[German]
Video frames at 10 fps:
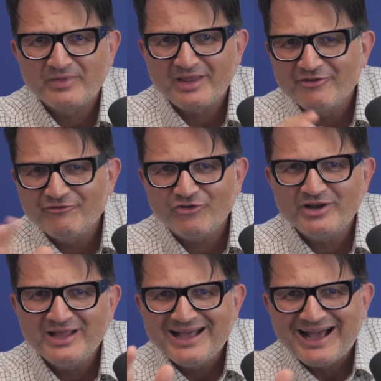Von
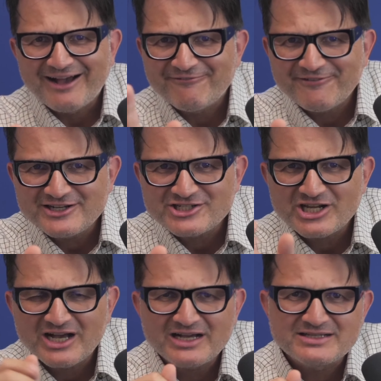
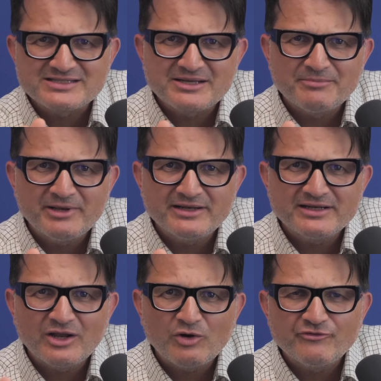falscher Angst
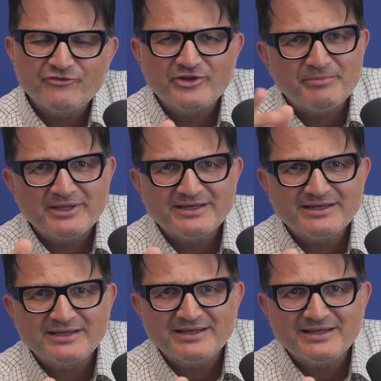geblendet laufen wir blind in